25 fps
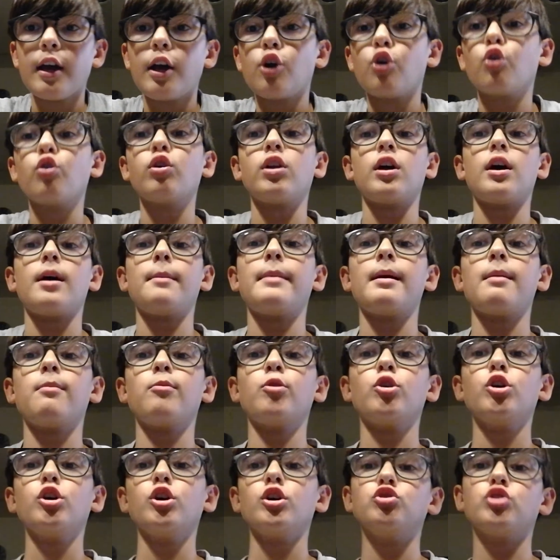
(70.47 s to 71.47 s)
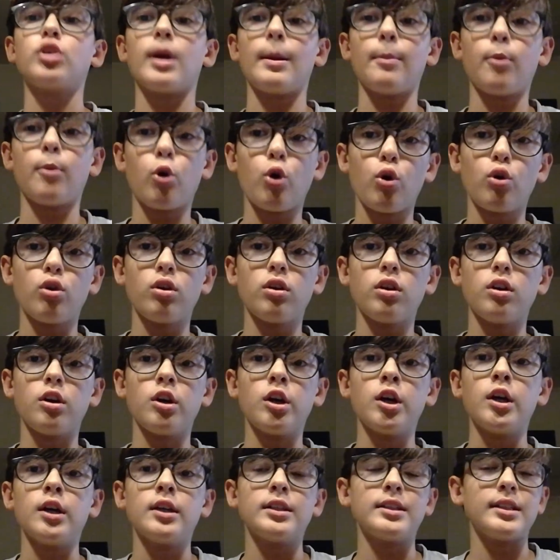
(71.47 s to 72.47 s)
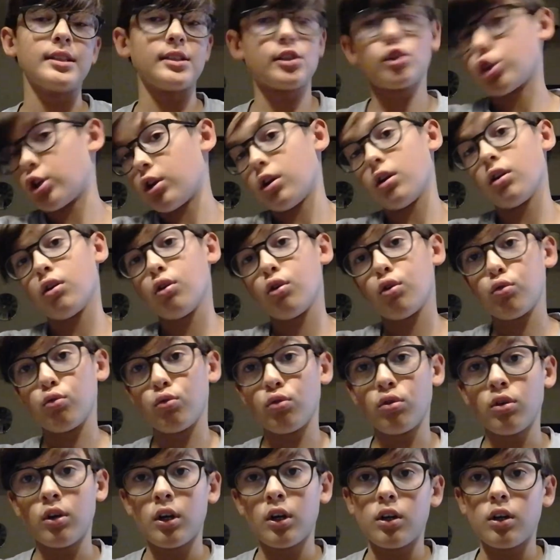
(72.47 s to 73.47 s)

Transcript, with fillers: ora abbiamo, giochiamo con, senza Cialanoglu,